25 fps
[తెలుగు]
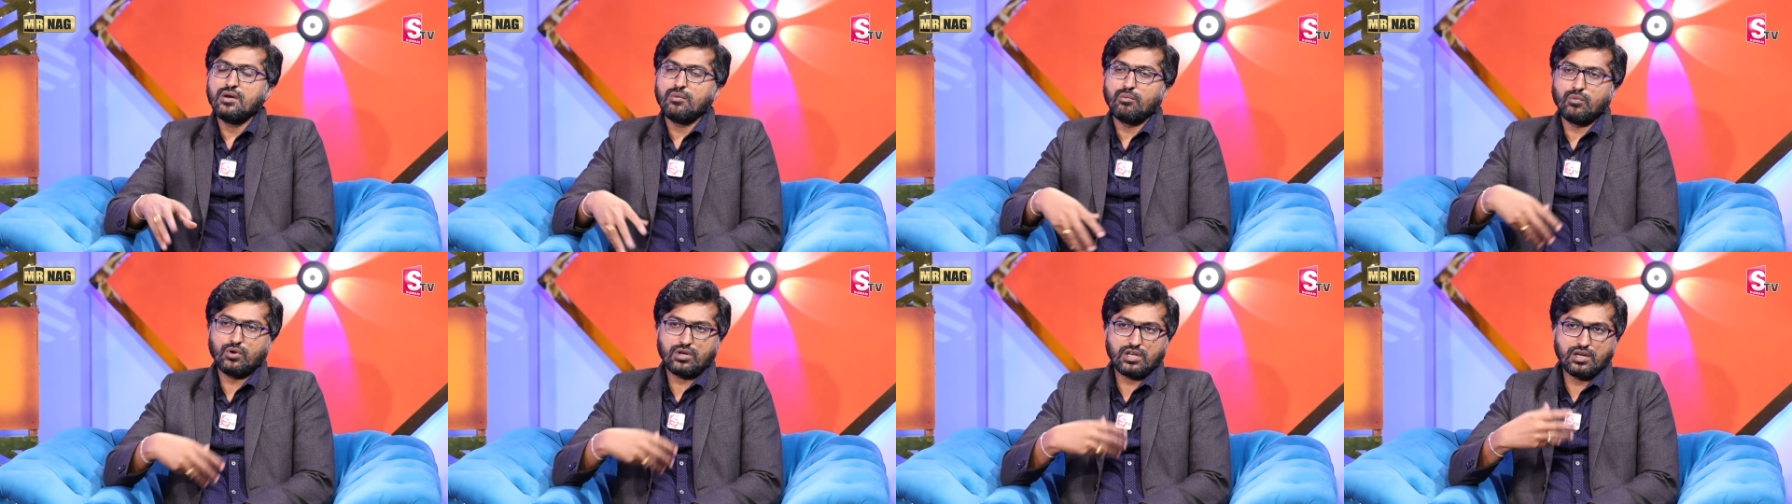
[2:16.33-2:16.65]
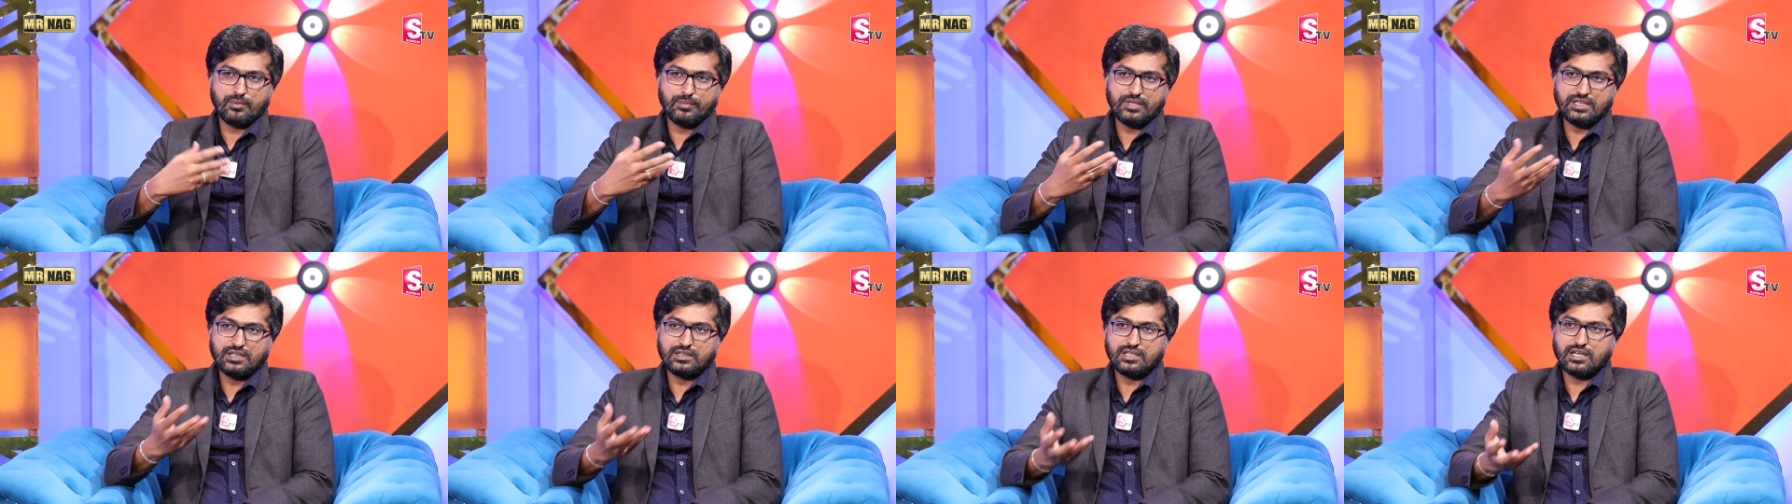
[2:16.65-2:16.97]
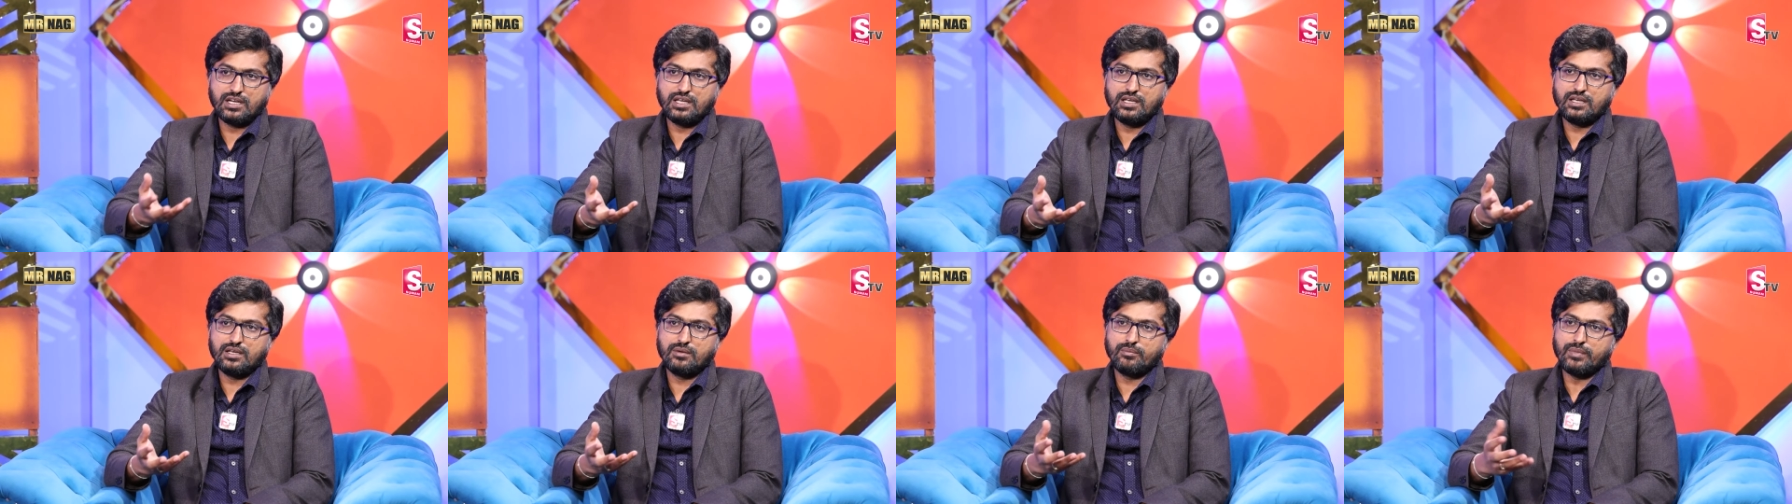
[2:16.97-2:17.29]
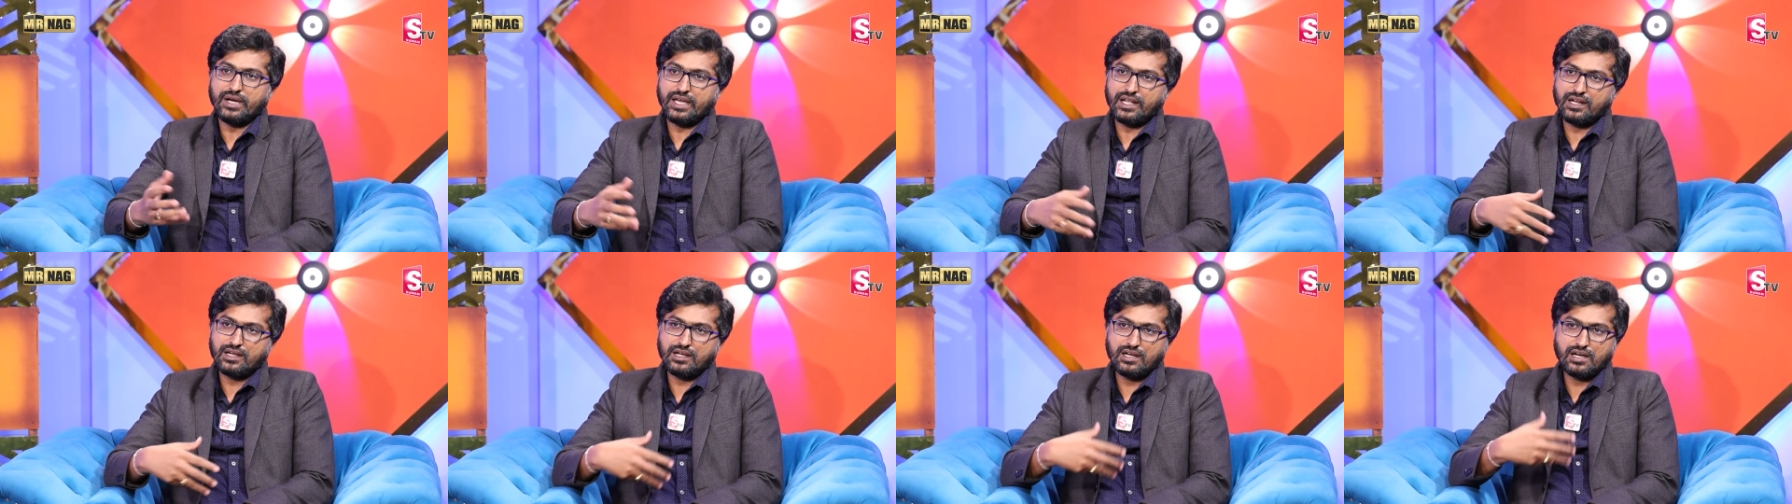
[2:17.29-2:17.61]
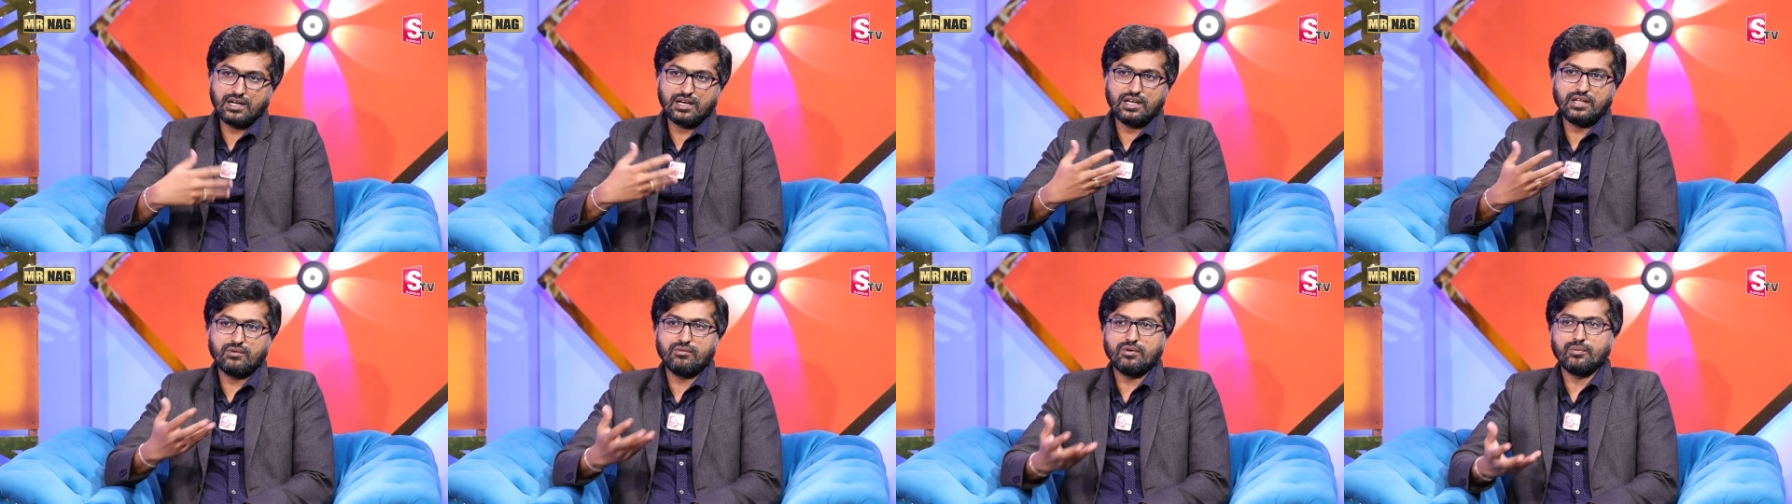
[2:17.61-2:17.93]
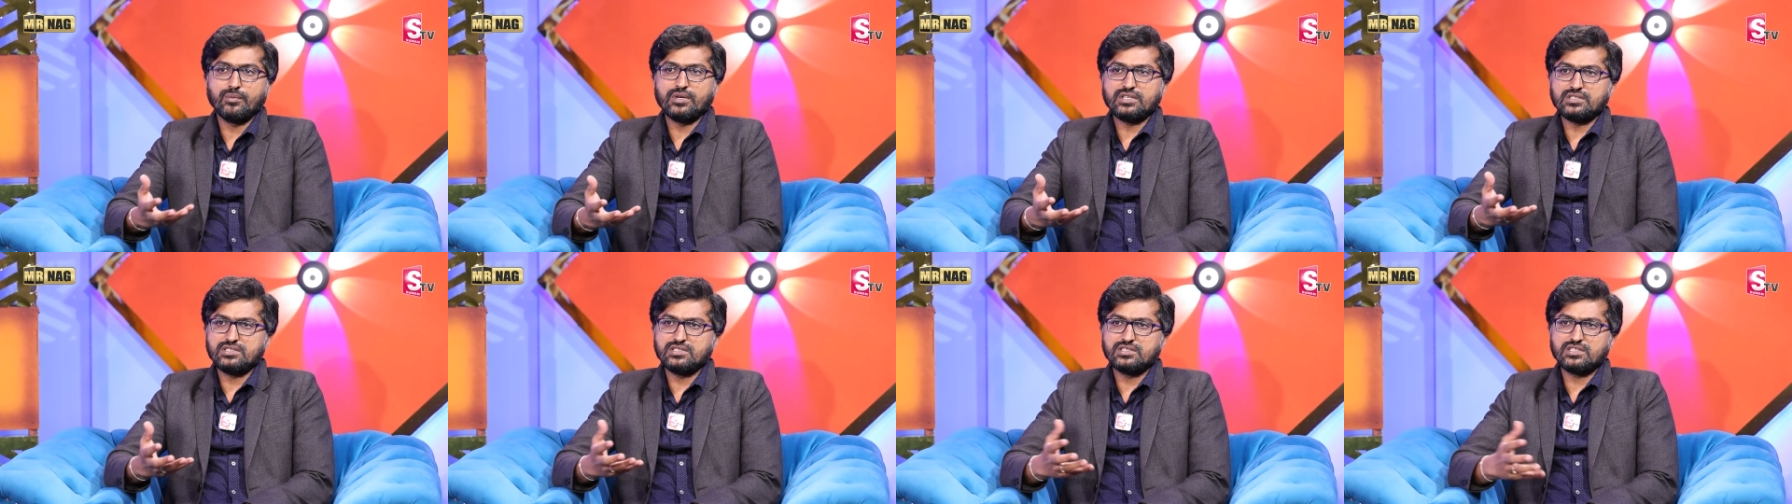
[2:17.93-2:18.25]
ముఖ్యమంత్రి బహిరంగంగానే
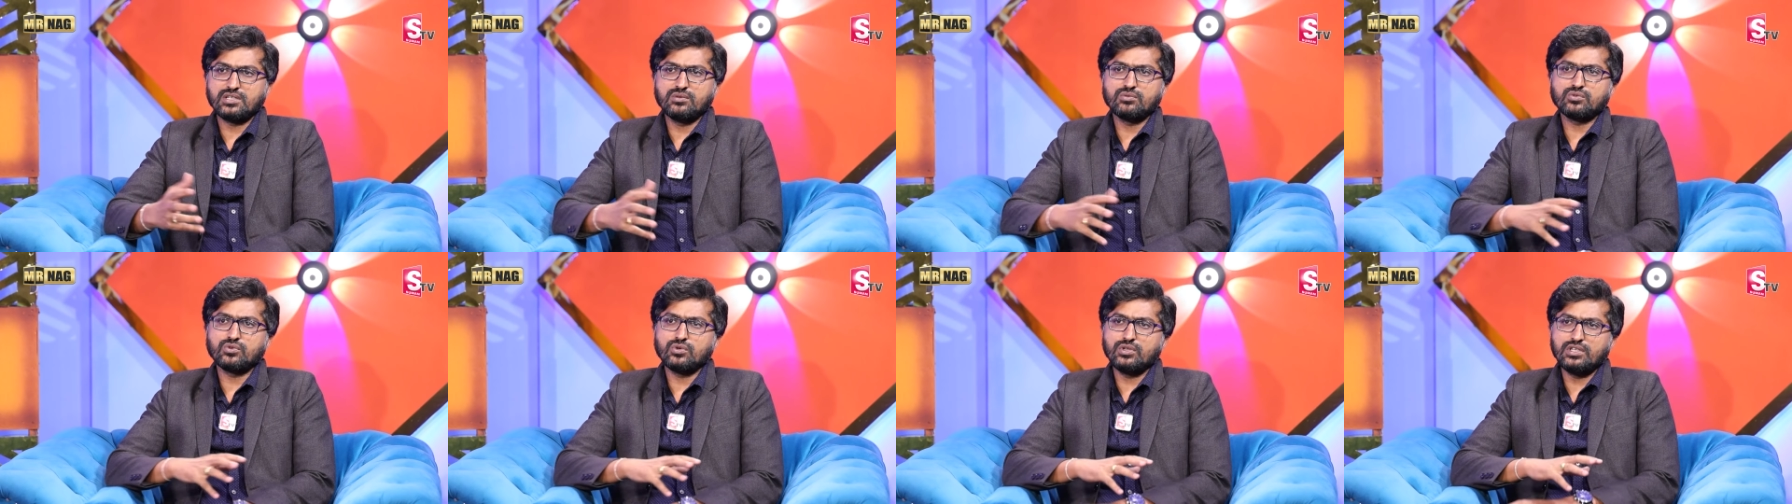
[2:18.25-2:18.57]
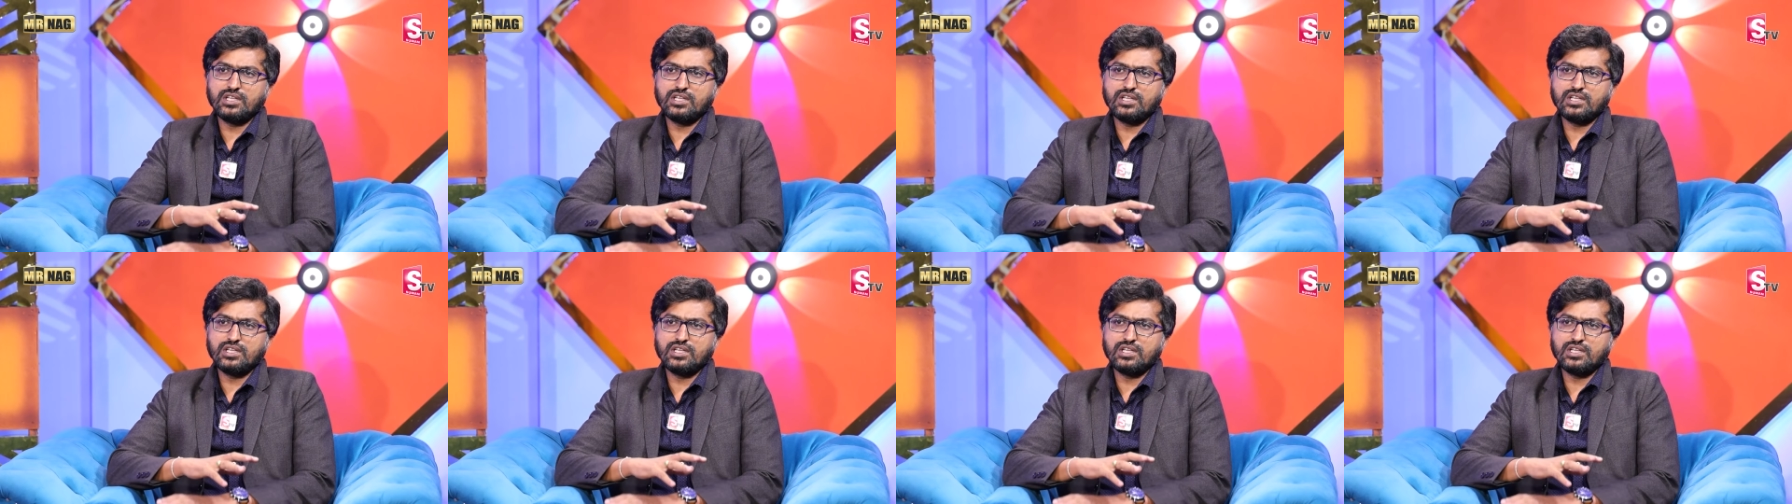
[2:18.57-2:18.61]
విమర్శించడం సో